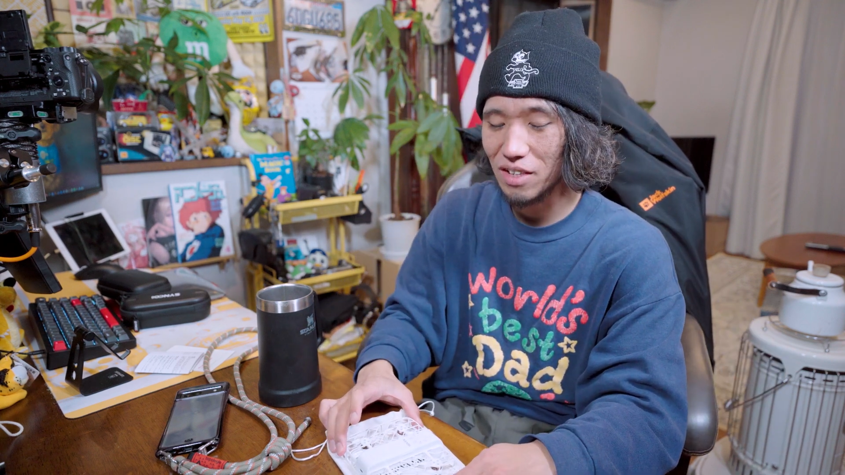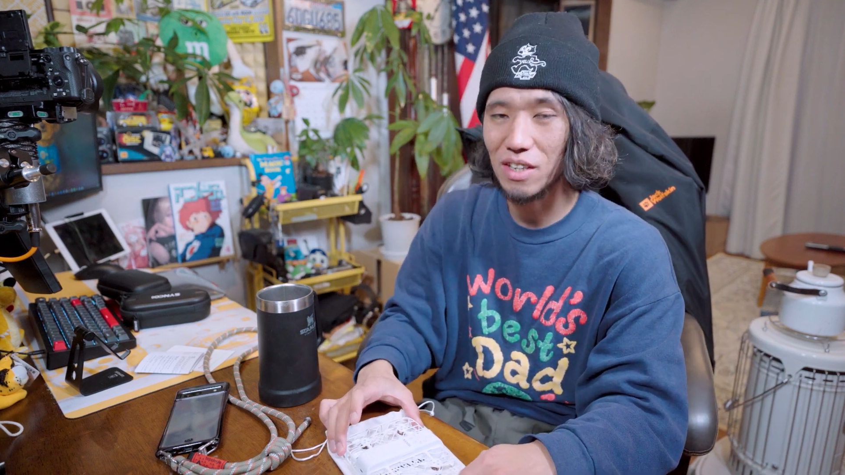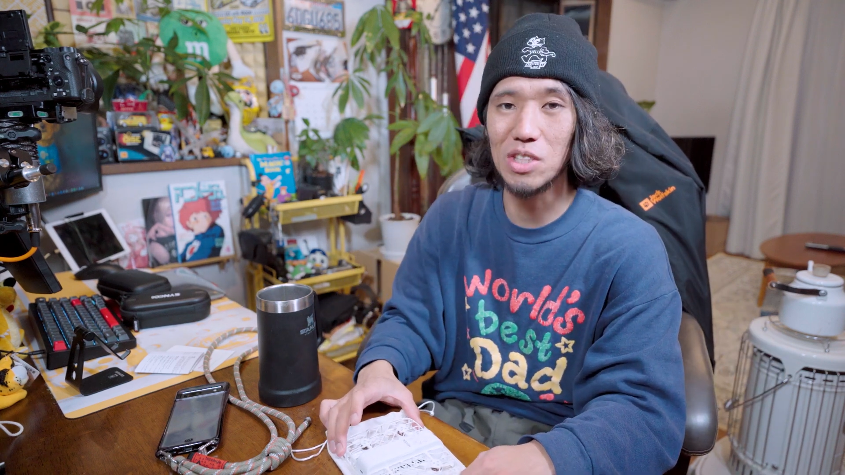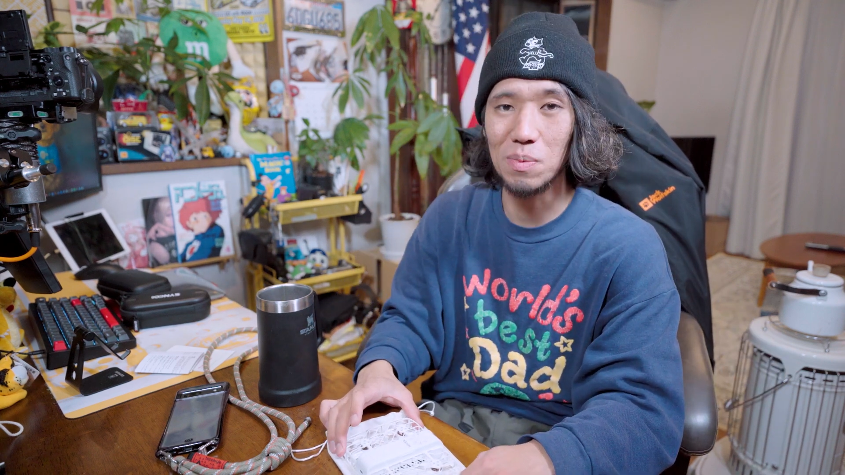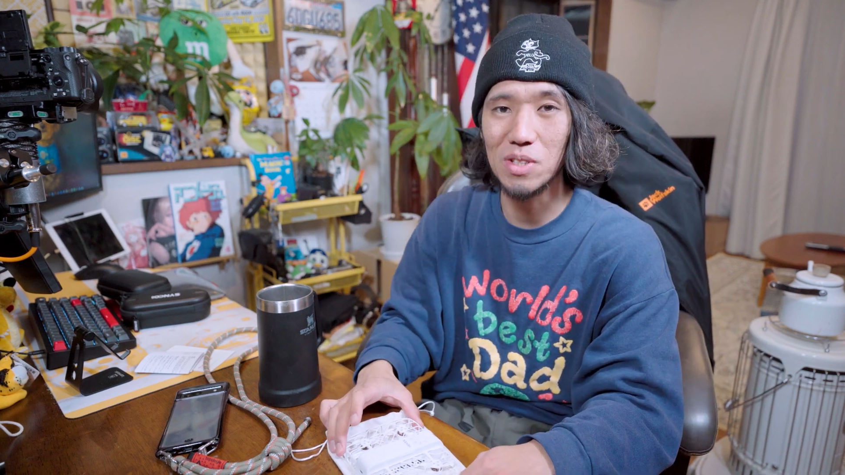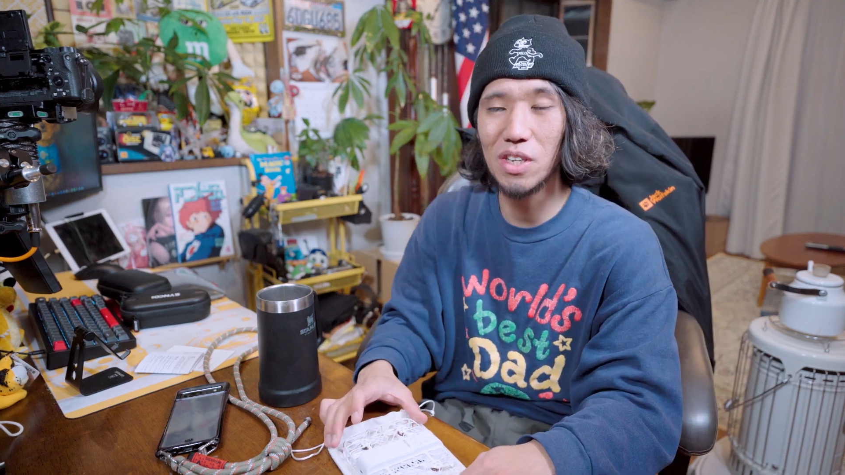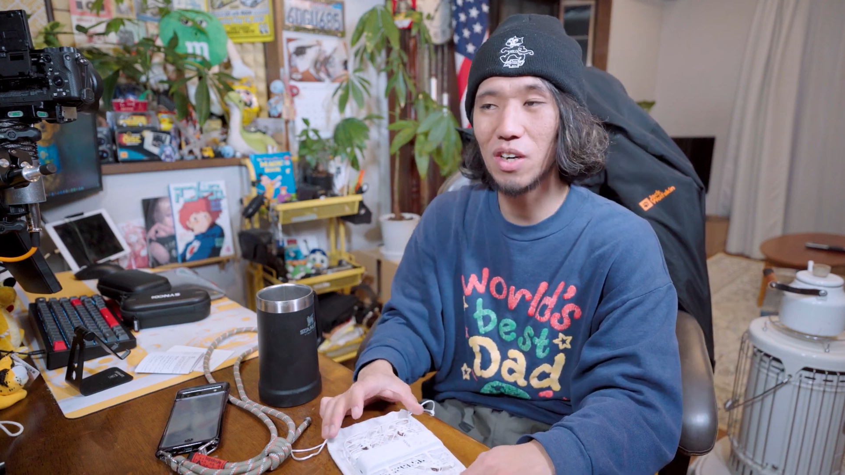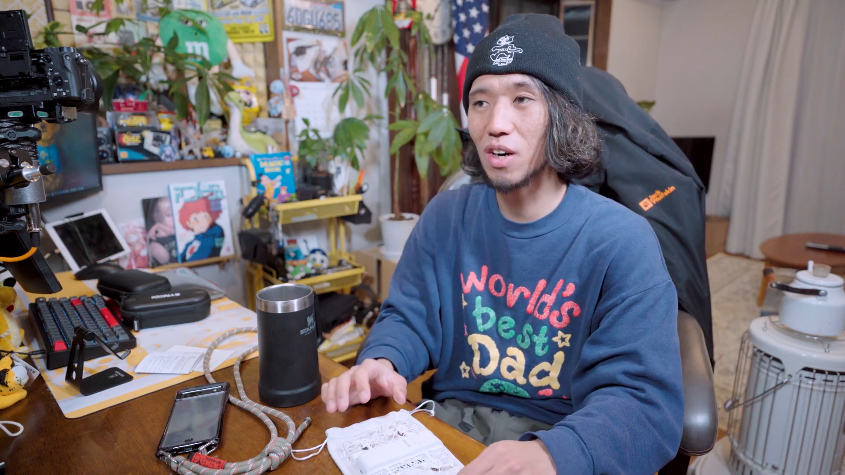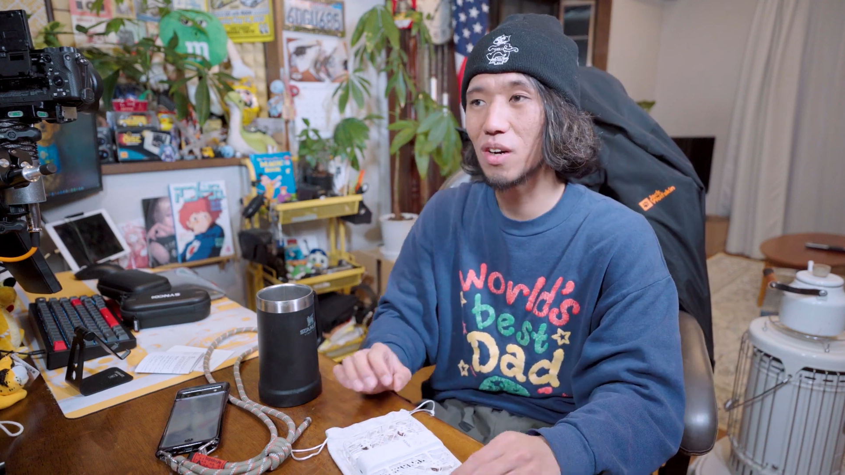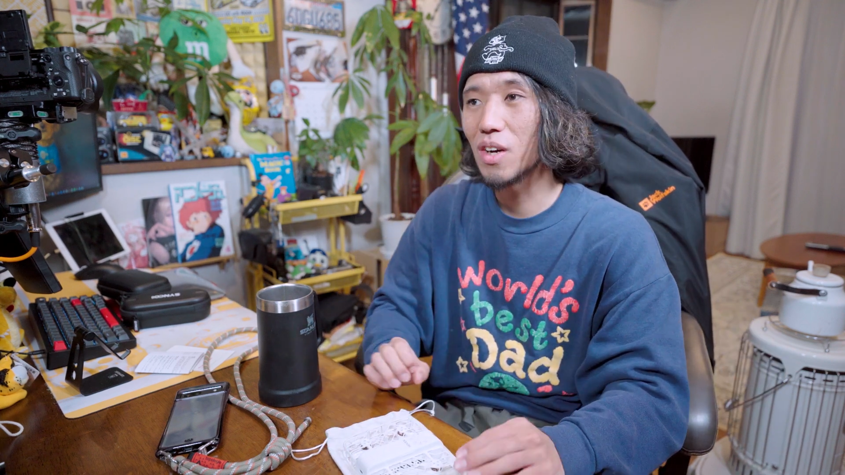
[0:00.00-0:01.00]
気がします。だ
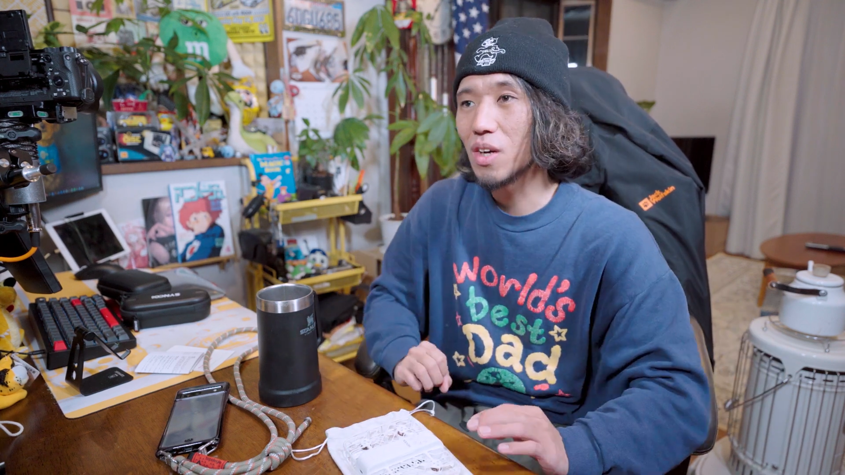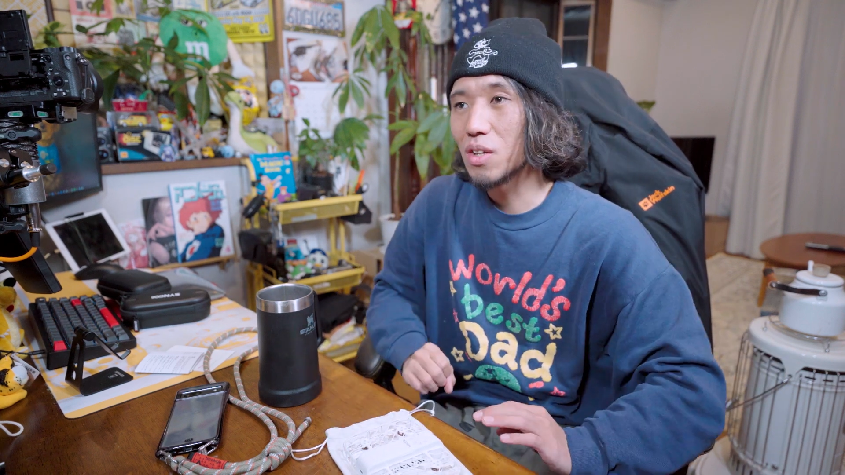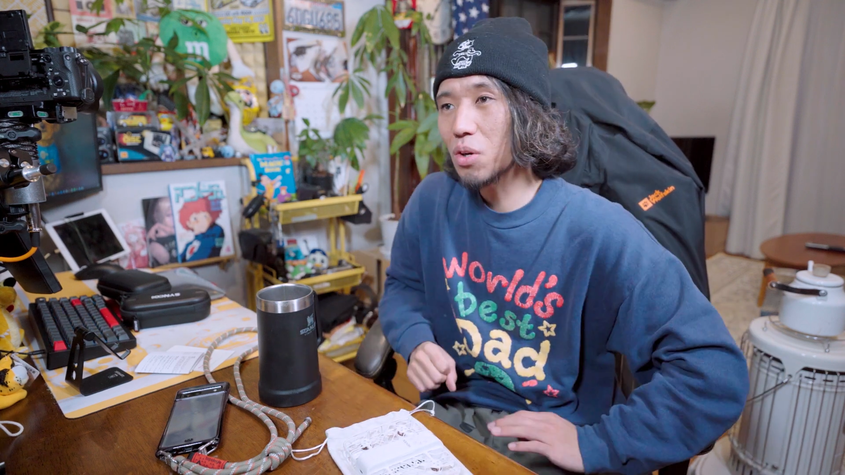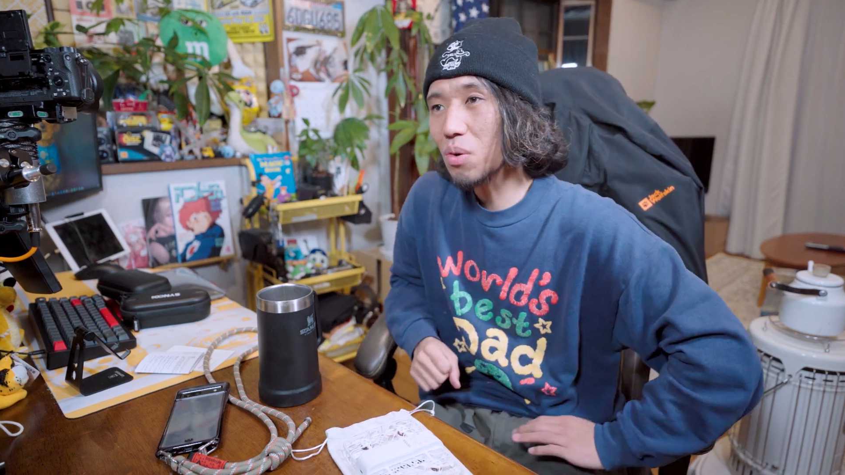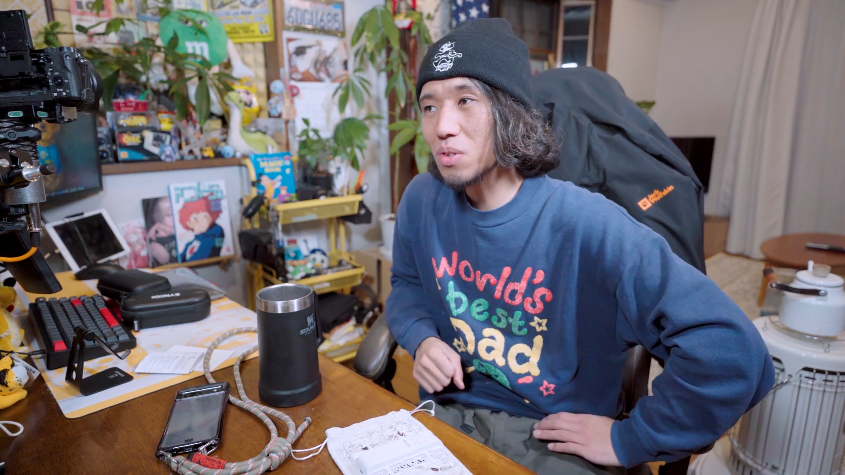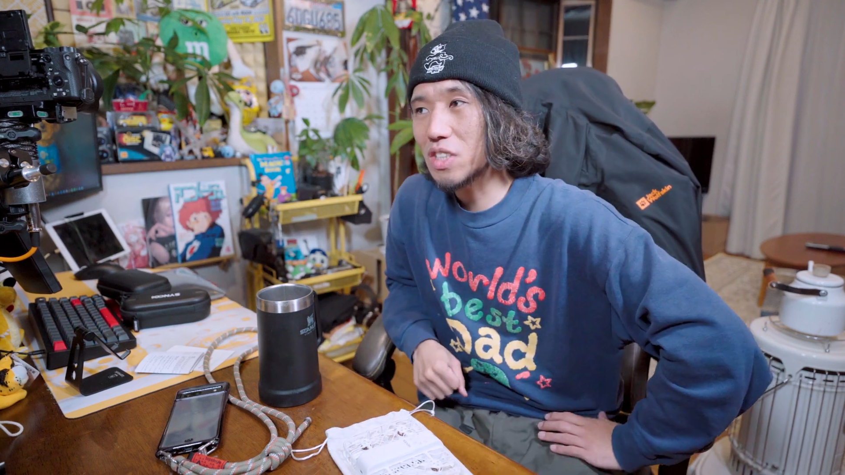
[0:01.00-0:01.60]
から、今日自